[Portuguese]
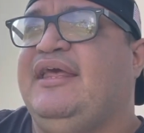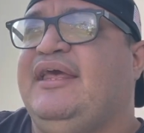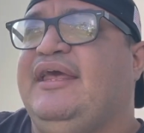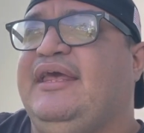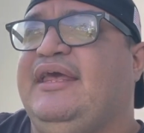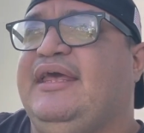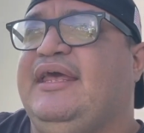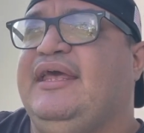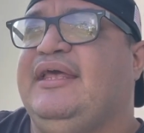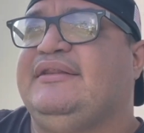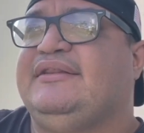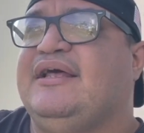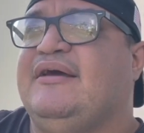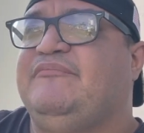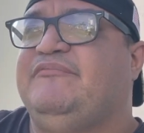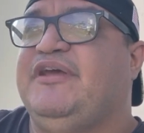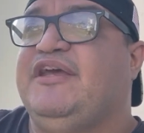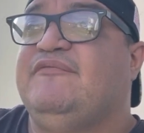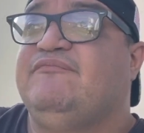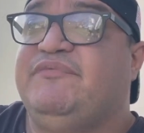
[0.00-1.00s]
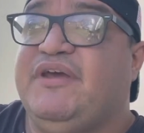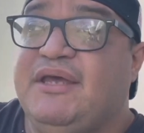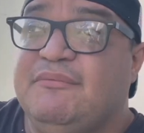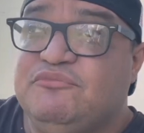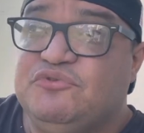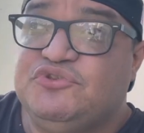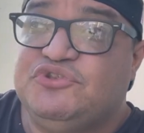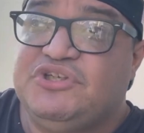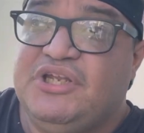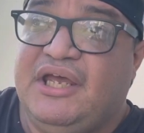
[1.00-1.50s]
É, também
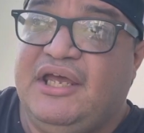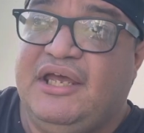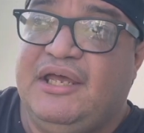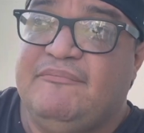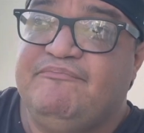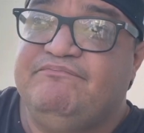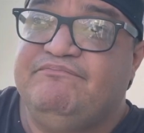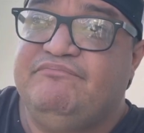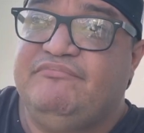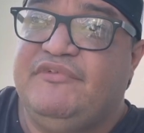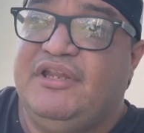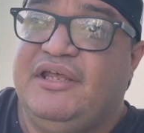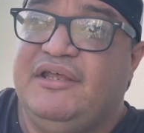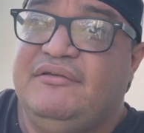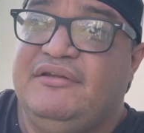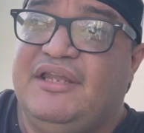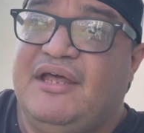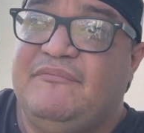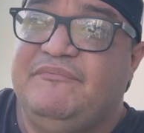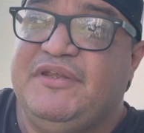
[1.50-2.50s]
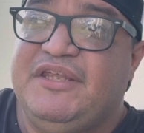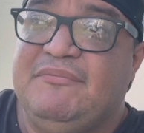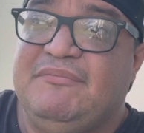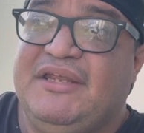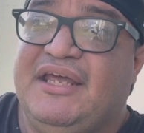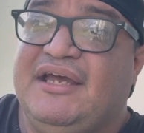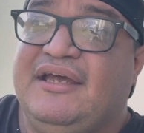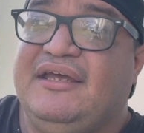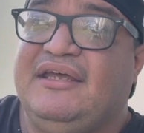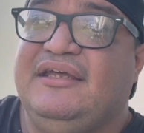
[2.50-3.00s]
vemos né, é, na
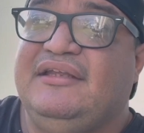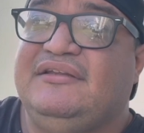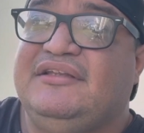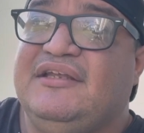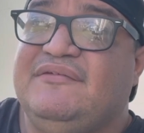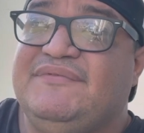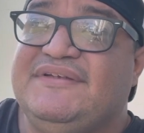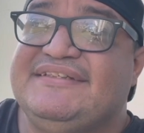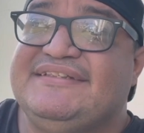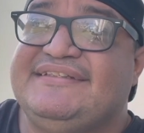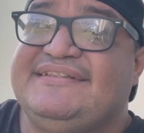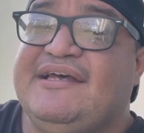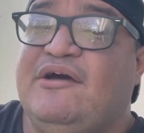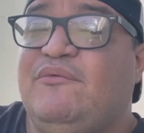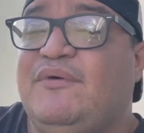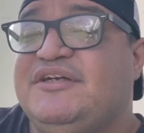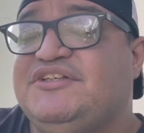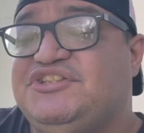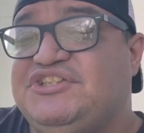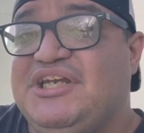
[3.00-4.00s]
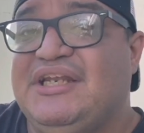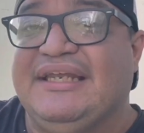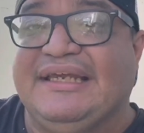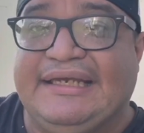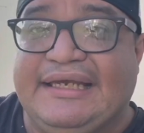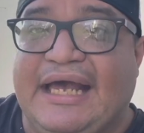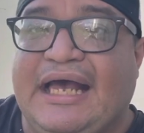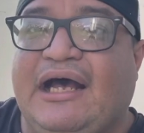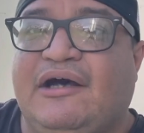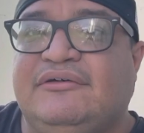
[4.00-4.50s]
Bíblia intervenção
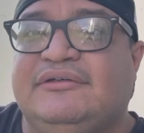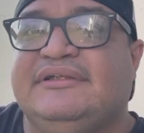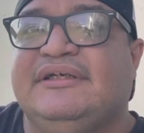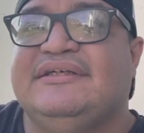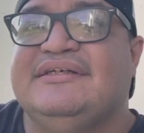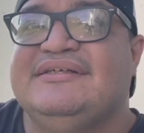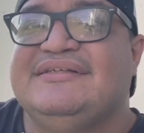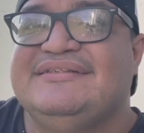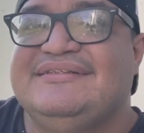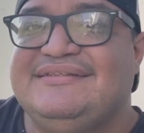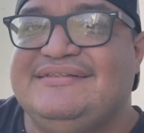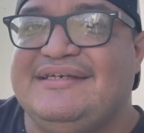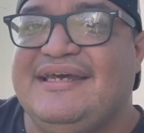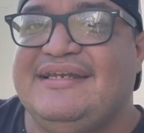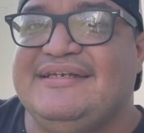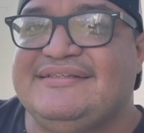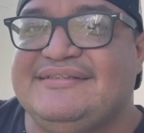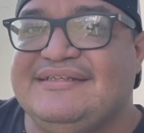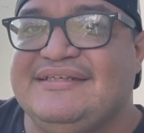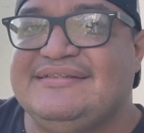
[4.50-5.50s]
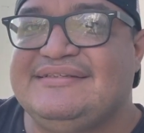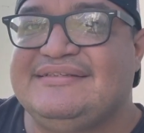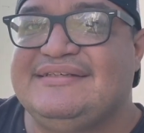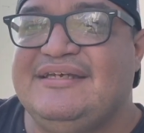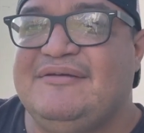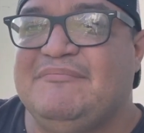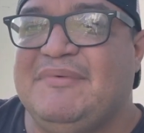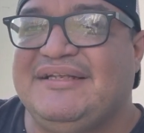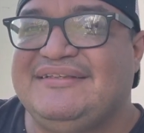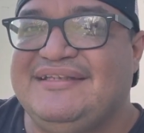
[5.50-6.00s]
angelical, seres que
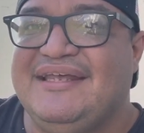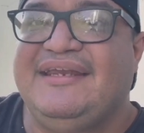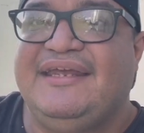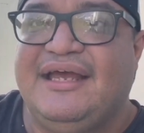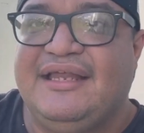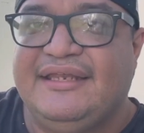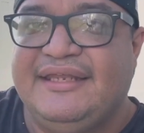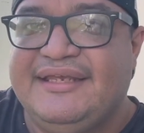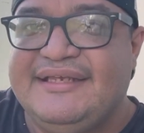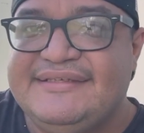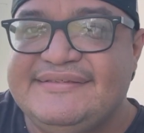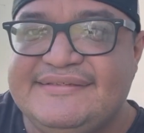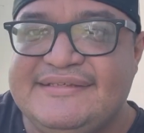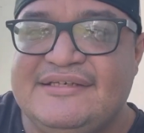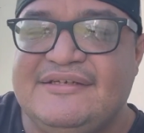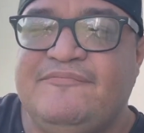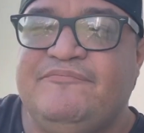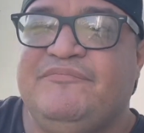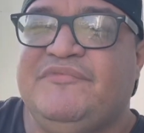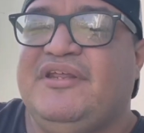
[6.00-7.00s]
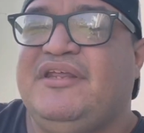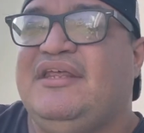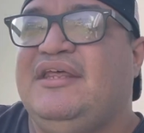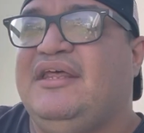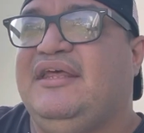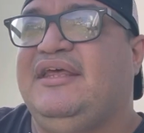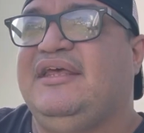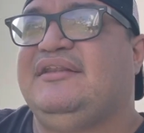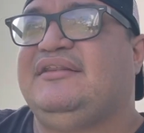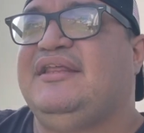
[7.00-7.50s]
se materializam,
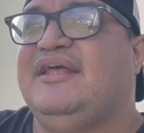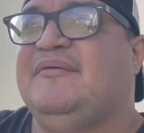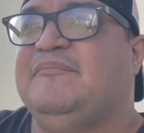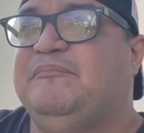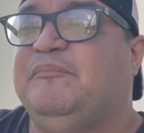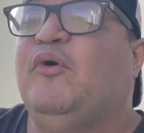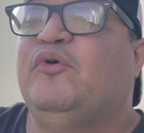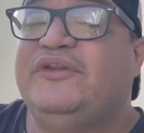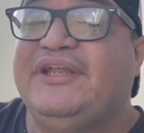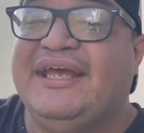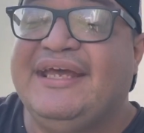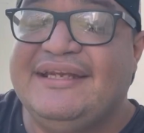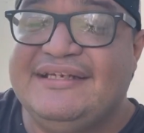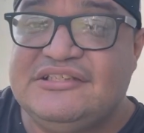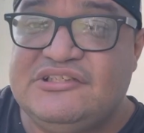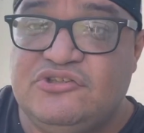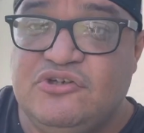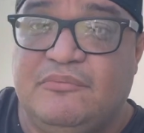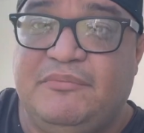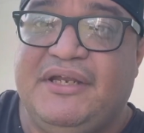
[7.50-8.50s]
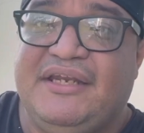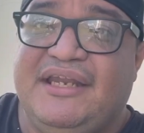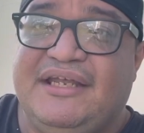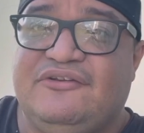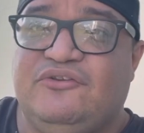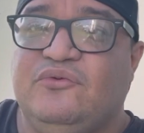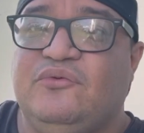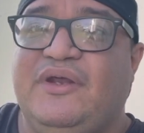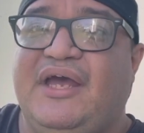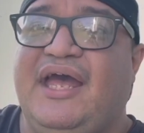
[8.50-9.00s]
que têm poderes
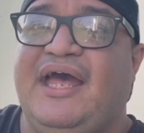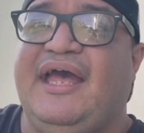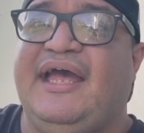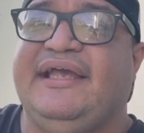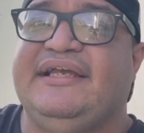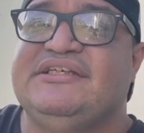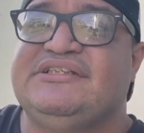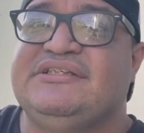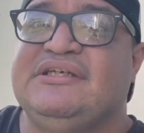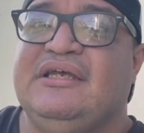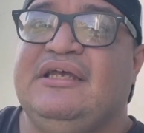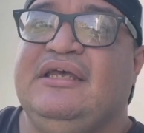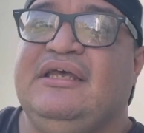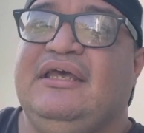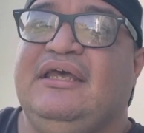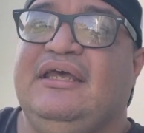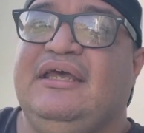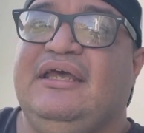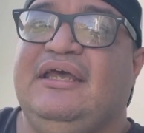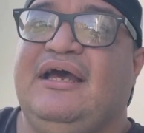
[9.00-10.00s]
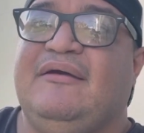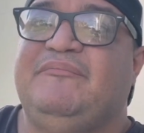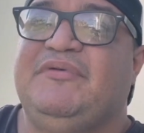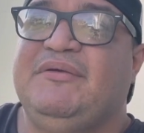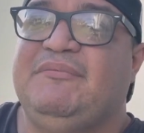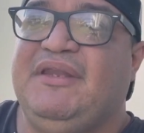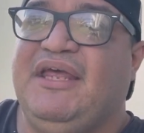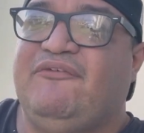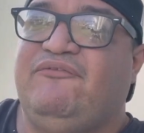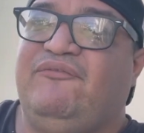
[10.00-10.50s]
sobrenaturais, é, a
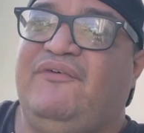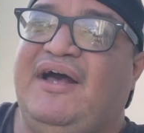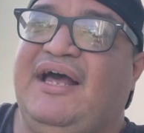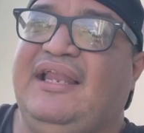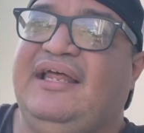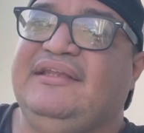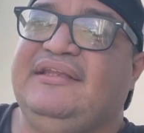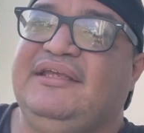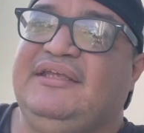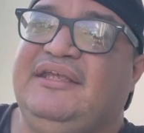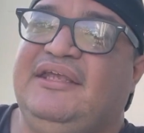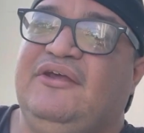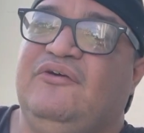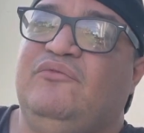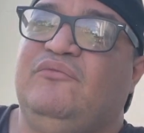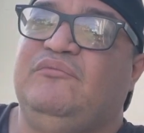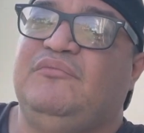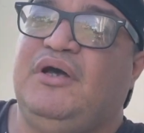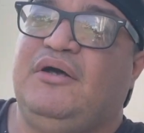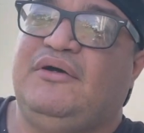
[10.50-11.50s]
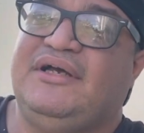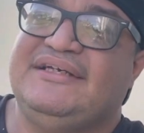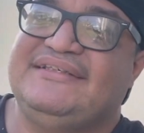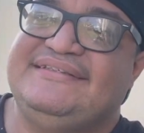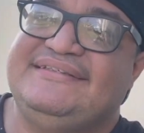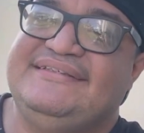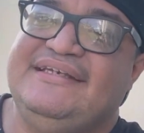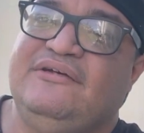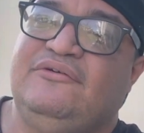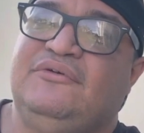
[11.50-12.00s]
Bíblia fala de que em uma
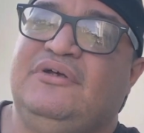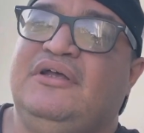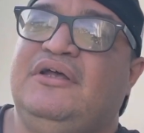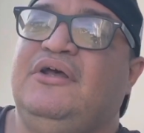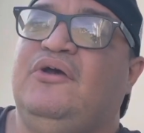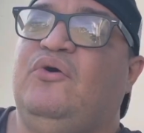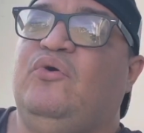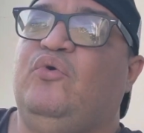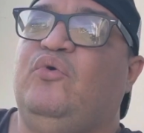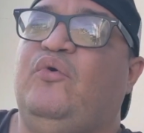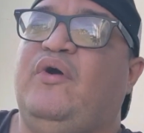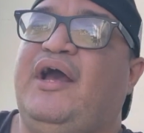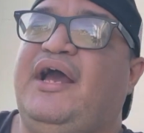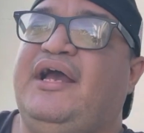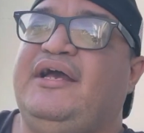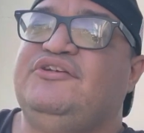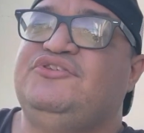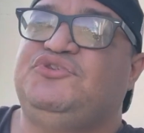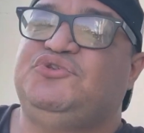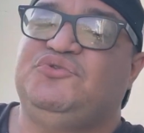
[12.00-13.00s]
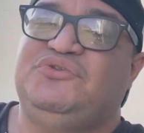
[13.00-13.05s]
ocasião um anjo